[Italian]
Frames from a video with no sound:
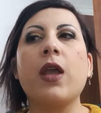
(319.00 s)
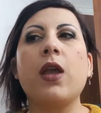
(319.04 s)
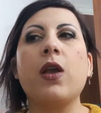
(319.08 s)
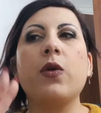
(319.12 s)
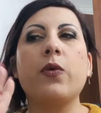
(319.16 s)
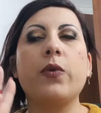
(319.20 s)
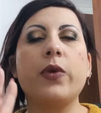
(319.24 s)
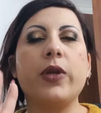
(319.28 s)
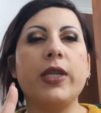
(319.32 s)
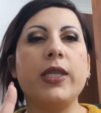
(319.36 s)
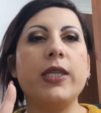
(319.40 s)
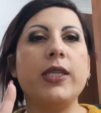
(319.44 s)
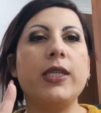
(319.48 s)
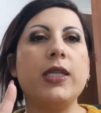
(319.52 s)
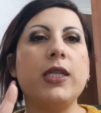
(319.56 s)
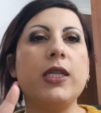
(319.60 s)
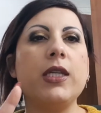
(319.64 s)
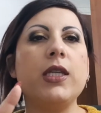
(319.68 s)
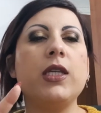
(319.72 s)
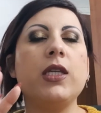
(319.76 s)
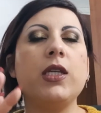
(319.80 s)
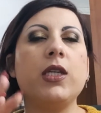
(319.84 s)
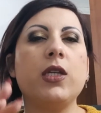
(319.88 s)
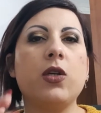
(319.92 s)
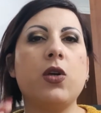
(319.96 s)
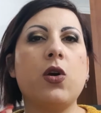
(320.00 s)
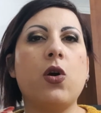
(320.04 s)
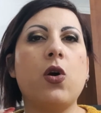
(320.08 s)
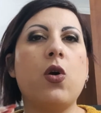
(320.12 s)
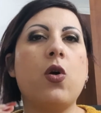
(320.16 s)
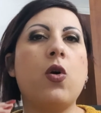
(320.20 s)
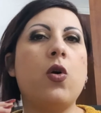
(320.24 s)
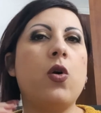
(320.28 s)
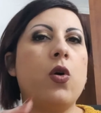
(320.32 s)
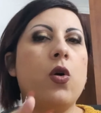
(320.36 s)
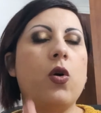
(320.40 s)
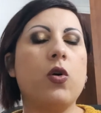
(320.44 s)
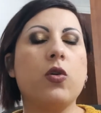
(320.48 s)
Quindi io
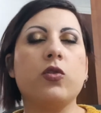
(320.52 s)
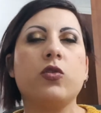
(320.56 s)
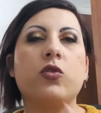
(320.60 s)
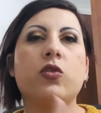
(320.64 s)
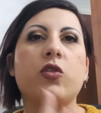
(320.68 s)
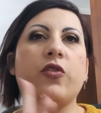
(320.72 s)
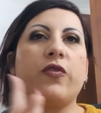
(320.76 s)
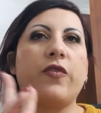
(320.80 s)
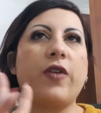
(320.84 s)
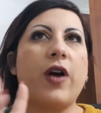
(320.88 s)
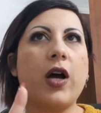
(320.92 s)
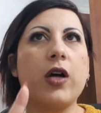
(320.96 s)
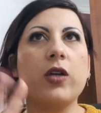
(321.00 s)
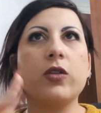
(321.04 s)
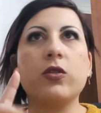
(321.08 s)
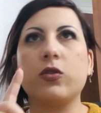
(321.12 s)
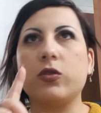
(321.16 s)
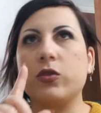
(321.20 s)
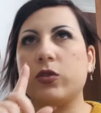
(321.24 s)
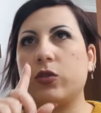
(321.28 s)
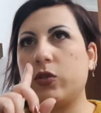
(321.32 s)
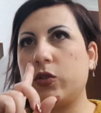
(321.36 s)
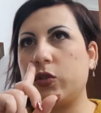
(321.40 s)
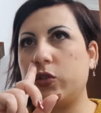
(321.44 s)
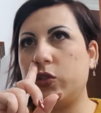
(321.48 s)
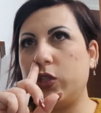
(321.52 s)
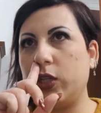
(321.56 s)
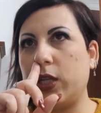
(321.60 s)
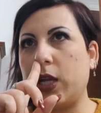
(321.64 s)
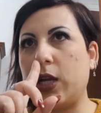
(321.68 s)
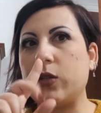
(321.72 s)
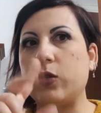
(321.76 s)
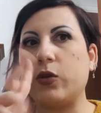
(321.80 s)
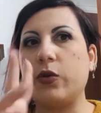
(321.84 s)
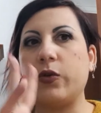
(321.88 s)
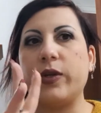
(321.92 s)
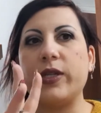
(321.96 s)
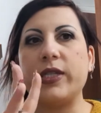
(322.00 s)
ho trovato, ho
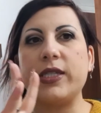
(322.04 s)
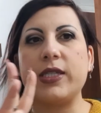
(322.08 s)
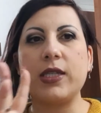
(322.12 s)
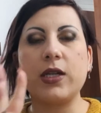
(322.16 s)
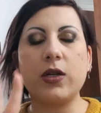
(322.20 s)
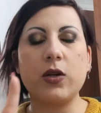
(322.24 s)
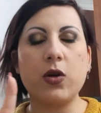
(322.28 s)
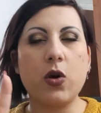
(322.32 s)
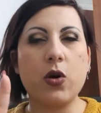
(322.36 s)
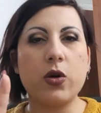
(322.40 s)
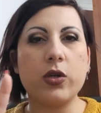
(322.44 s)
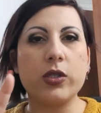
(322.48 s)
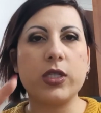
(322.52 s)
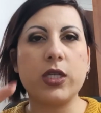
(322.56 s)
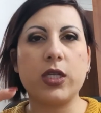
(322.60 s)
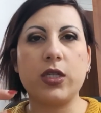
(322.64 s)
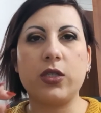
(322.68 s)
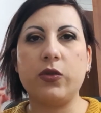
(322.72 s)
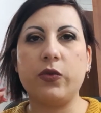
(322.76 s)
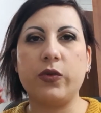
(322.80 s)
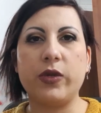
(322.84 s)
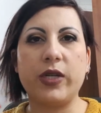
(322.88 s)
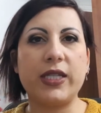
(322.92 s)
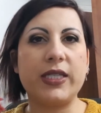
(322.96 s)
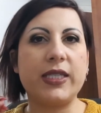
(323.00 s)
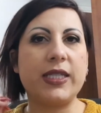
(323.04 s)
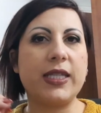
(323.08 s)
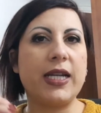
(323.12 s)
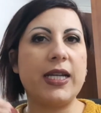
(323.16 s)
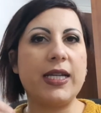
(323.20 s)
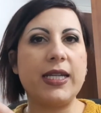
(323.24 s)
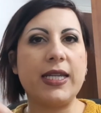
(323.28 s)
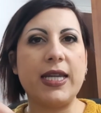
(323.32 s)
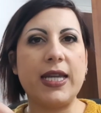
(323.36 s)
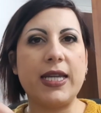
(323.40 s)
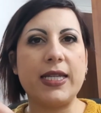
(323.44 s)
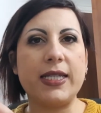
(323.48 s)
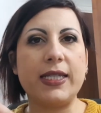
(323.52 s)
scogitato questa cosa di una
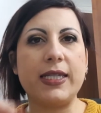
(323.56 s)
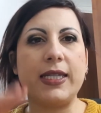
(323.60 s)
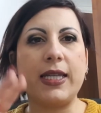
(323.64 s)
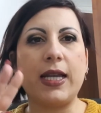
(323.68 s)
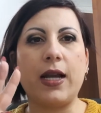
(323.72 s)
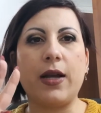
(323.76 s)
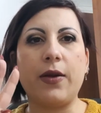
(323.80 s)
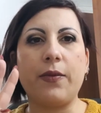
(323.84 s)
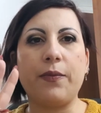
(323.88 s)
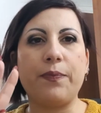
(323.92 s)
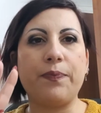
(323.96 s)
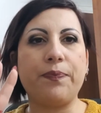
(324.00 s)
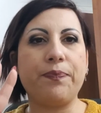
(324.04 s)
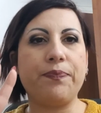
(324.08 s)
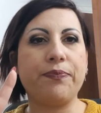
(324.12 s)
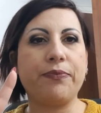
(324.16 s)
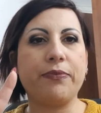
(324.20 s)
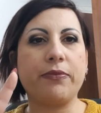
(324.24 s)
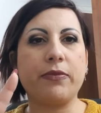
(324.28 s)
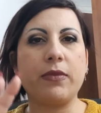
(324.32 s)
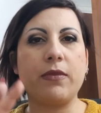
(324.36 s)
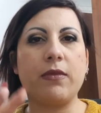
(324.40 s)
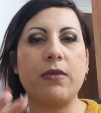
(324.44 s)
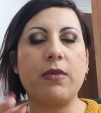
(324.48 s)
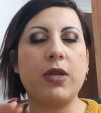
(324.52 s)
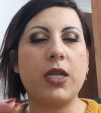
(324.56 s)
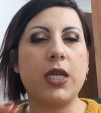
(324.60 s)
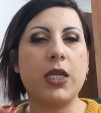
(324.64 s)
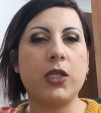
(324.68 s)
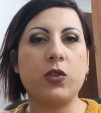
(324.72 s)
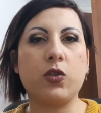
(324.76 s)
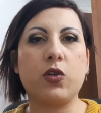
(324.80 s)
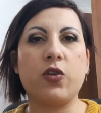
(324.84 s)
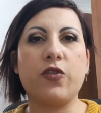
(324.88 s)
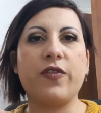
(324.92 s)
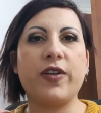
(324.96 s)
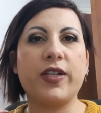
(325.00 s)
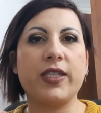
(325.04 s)
sdraietta, mm, me la
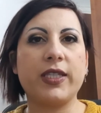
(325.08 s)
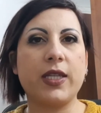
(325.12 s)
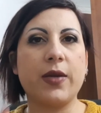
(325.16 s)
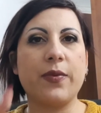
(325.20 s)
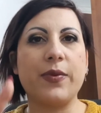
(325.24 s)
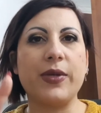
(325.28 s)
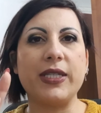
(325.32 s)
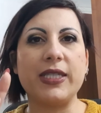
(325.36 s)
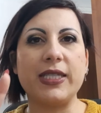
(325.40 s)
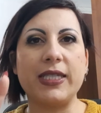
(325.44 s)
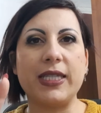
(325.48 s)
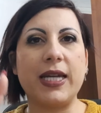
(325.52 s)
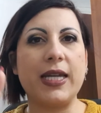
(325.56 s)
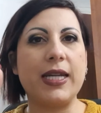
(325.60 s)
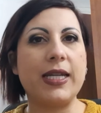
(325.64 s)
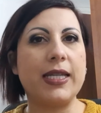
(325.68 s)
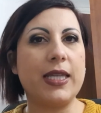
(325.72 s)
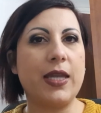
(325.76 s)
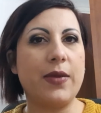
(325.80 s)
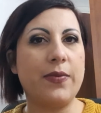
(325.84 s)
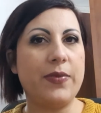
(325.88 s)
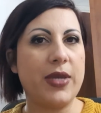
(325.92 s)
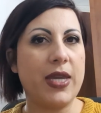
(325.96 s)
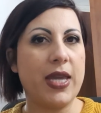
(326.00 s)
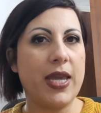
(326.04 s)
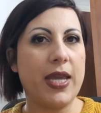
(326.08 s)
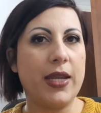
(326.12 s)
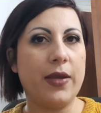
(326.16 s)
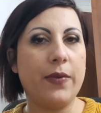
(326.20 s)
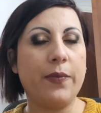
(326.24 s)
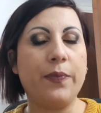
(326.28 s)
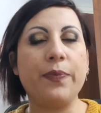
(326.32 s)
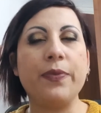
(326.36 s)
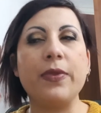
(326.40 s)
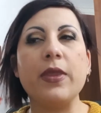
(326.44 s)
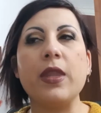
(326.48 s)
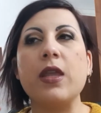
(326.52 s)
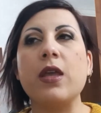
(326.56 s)
sono fatta prestare dai
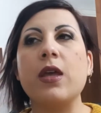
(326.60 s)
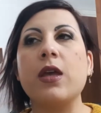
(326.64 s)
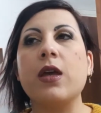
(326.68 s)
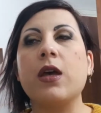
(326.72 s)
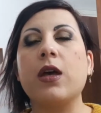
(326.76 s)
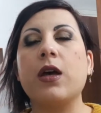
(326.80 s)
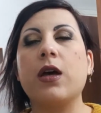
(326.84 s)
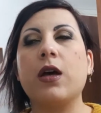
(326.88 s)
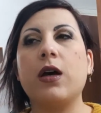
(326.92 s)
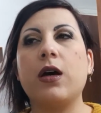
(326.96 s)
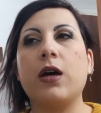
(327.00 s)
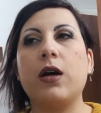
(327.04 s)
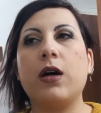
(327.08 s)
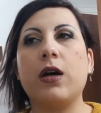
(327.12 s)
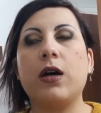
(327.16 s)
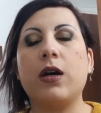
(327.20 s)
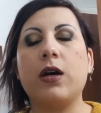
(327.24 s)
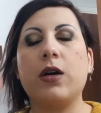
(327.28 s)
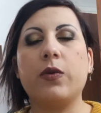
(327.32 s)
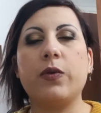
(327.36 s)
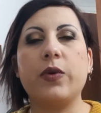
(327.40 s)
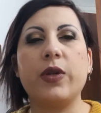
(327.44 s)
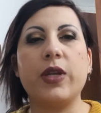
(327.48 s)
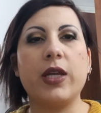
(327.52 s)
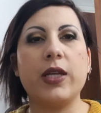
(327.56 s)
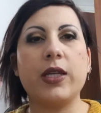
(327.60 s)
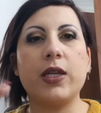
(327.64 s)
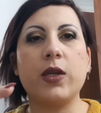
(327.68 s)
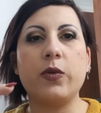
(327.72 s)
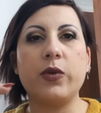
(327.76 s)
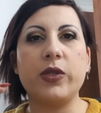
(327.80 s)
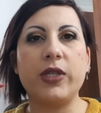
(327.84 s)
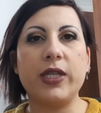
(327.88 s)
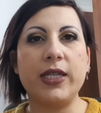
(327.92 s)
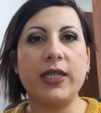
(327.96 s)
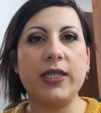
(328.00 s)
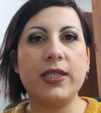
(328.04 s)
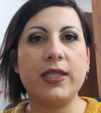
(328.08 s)
miei, uh, eh, quella che
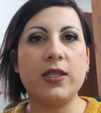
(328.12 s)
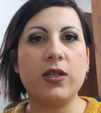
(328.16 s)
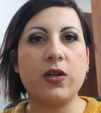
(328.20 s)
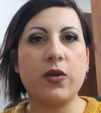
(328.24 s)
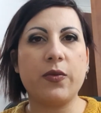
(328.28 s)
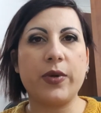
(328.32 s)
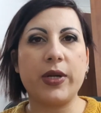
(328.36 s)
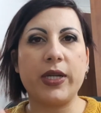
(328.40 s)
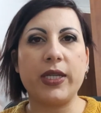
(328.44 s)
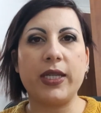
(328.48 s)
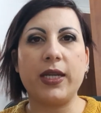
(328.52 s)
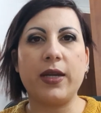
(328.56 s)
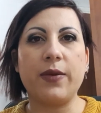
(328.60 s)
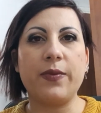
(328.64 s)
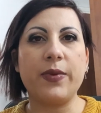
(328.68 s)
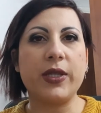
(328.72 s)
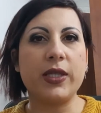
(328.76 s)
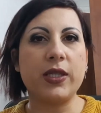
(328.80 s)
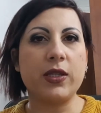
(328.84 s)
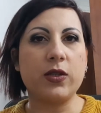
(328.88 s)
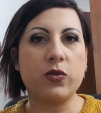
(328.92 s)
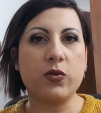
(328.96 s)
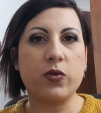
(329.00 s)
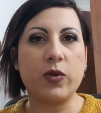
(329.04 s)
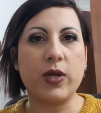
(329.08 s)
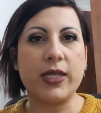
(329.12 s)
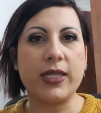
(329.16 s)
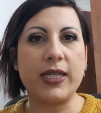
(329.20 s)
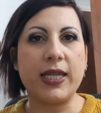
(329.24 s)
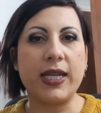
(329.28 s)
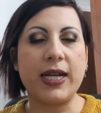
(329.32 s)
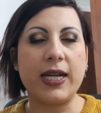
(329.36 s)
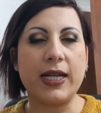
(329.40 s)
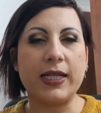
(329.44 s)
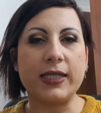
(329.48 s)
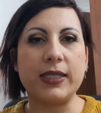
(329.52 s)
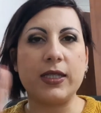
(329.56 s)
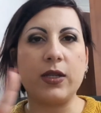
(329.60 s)
utilizzano praticamente sulla
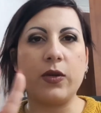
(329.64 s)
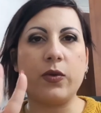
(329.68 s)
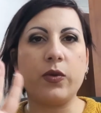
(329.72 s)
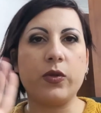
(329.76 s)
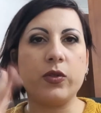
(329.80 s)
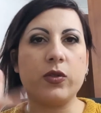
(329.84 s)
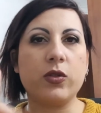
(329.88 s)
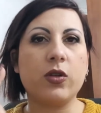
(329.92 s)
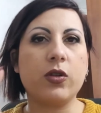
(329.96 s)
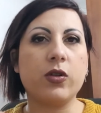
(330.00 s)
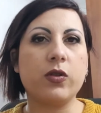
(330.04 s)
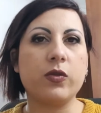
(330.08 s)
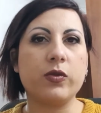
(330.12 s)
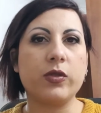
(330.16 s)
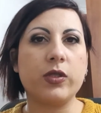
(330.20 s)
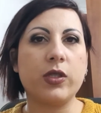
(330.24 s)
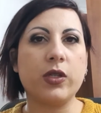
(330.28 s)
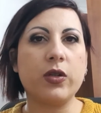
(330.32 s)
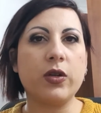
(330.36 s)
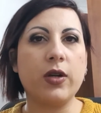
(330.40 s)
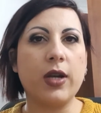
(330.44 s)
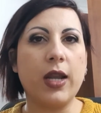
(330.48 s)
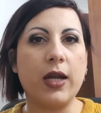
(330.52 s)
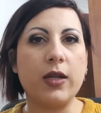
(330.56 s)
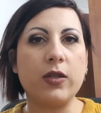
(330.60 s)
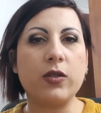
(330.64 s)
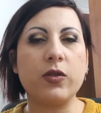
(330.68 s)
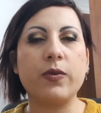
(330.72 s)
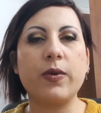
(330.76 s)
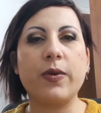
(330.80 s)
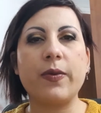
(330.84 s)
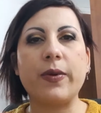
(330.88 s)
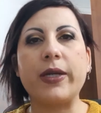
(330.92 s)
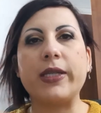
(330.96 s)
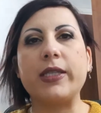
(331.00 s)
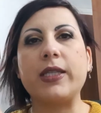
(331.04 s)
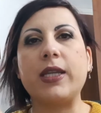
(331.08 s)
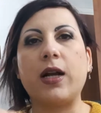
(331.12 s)
terrazza in quanto hanno un tegolato, mia
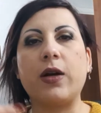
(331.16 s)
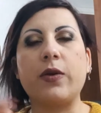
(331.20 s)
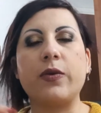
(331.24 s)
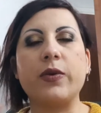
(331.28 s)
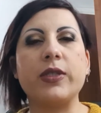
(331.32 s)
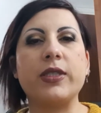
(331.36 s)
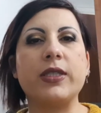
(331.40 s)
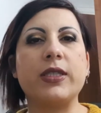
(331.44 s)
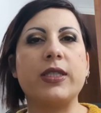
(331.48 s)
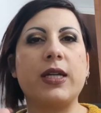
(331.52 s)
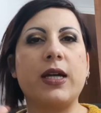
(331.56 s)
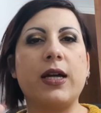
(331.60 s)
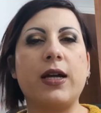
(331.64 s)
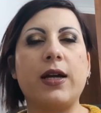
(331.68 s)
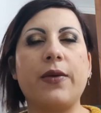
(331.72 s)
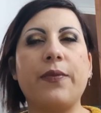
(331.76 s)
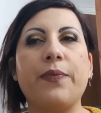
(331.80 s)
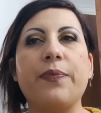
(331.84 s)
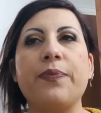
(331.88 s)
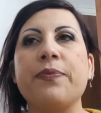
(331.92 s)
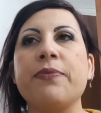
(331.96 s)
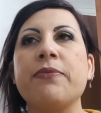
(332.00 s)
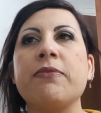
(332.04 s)
madre ha questa